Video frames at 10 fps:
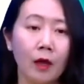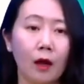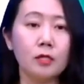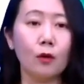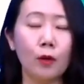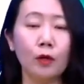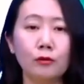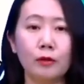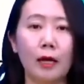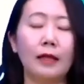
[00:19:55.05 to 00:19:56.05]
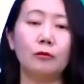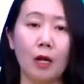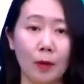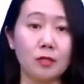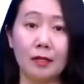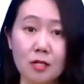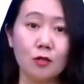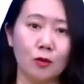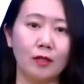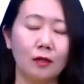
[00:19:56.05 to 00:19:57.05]
而这个 will do 呢，它通常表示临时
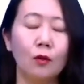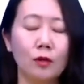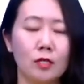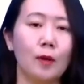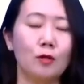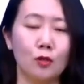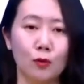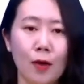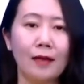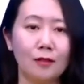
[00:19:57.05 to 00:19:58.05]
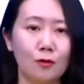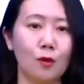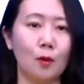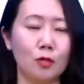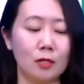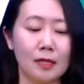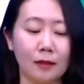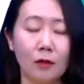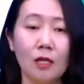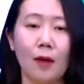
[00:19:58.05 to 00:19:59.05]
决定，或者是表示愿意做某事，强
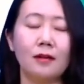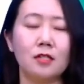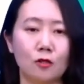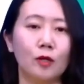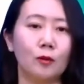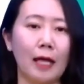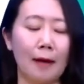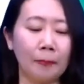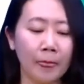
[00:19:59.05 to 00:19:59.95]
调意愿，这个时候会用它。